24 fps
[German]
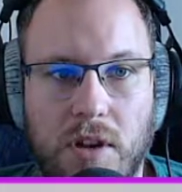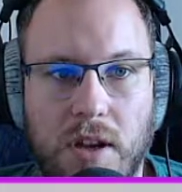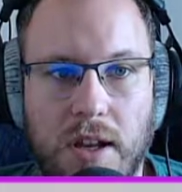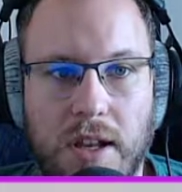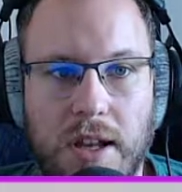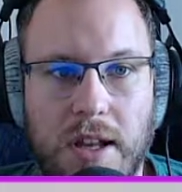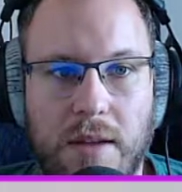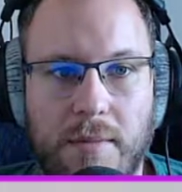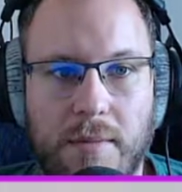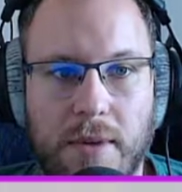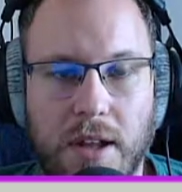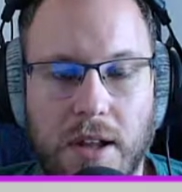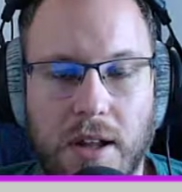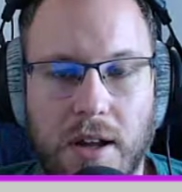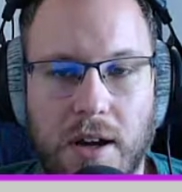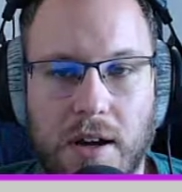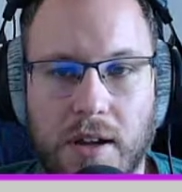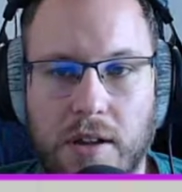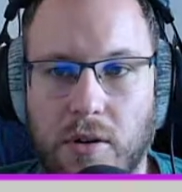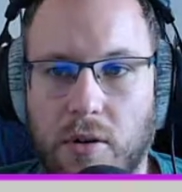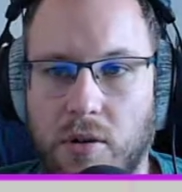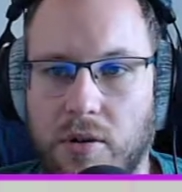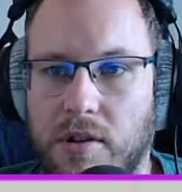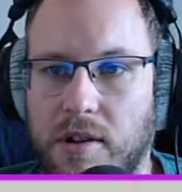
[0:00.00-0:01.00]
Klimaanlage.
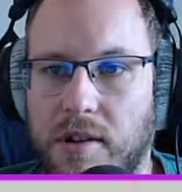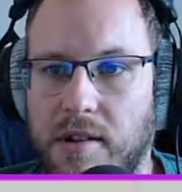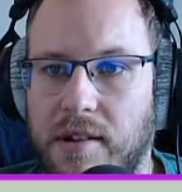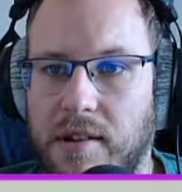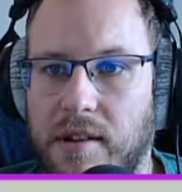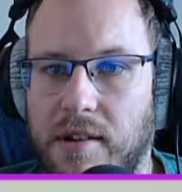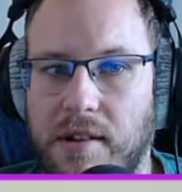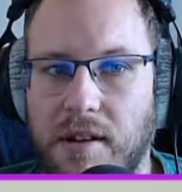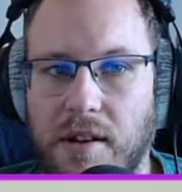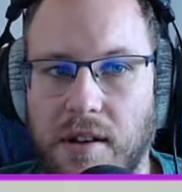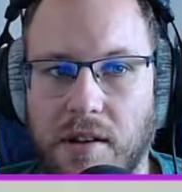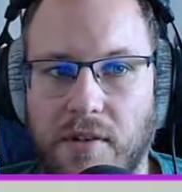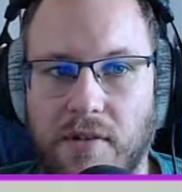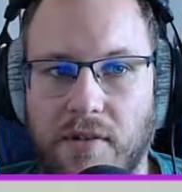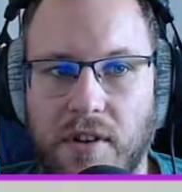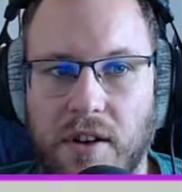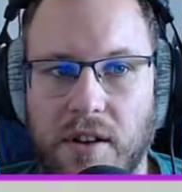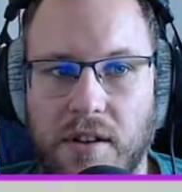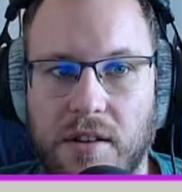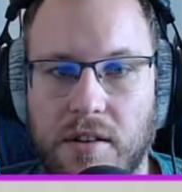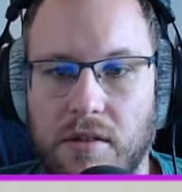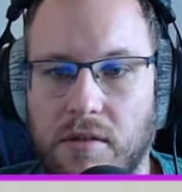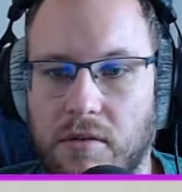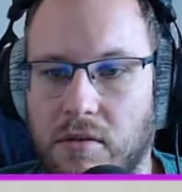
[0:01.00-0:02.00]
Doch, das ist in der
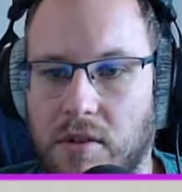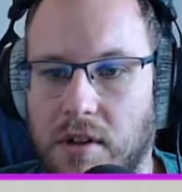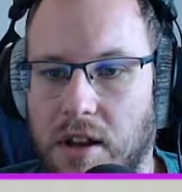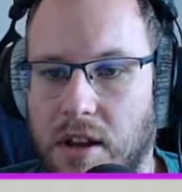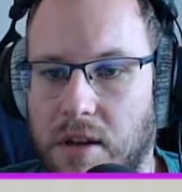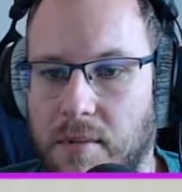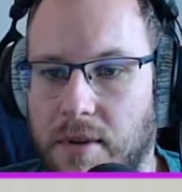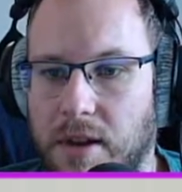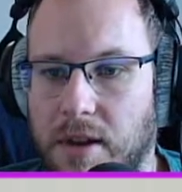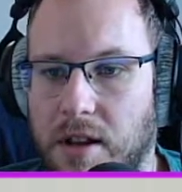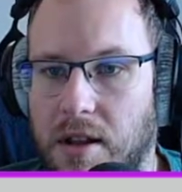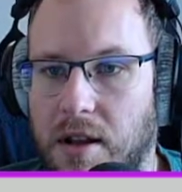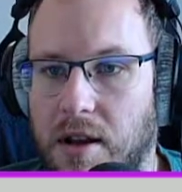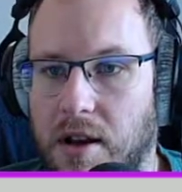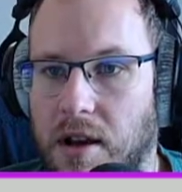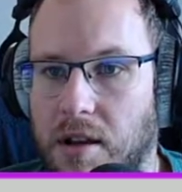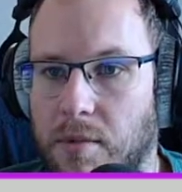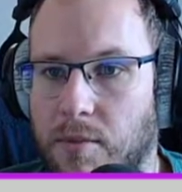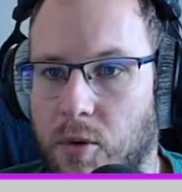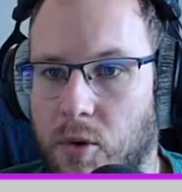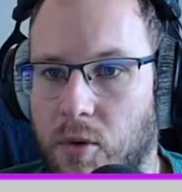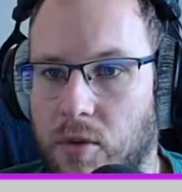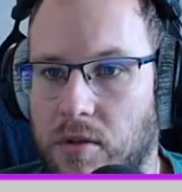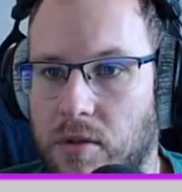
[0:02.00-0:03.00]
Fertigung. Klimaanlage
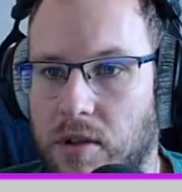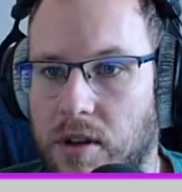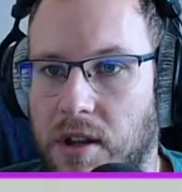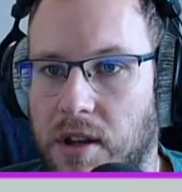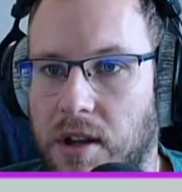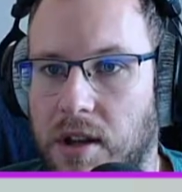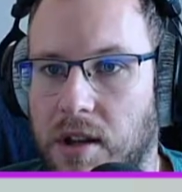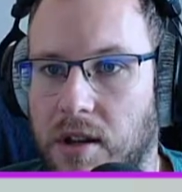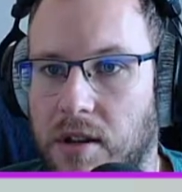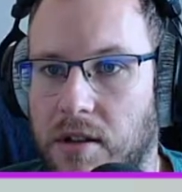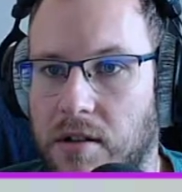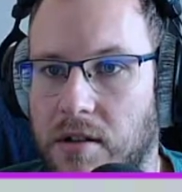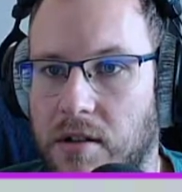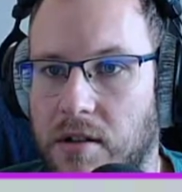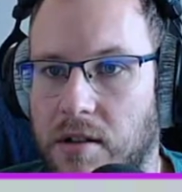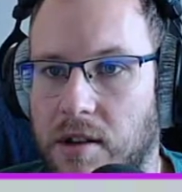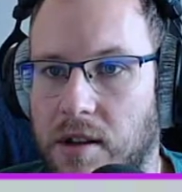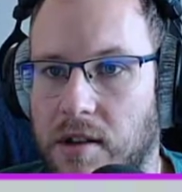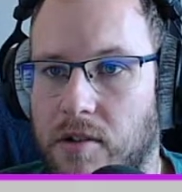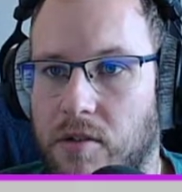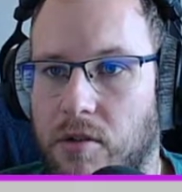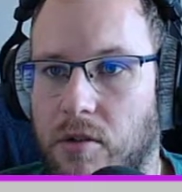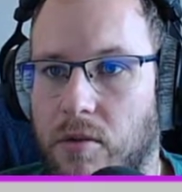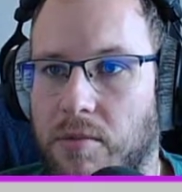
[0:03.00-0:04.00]
montieren.
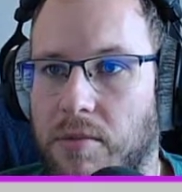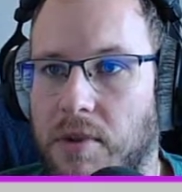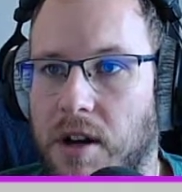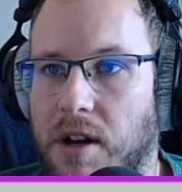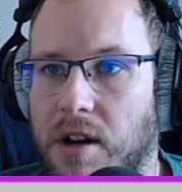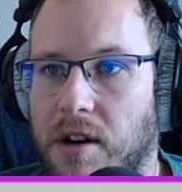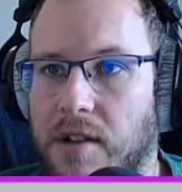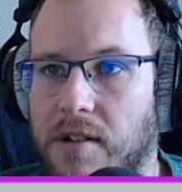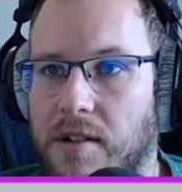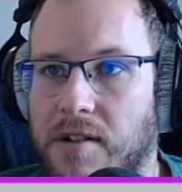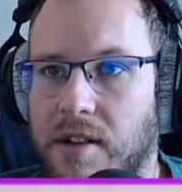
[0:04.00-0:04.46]
Das kommt nachher als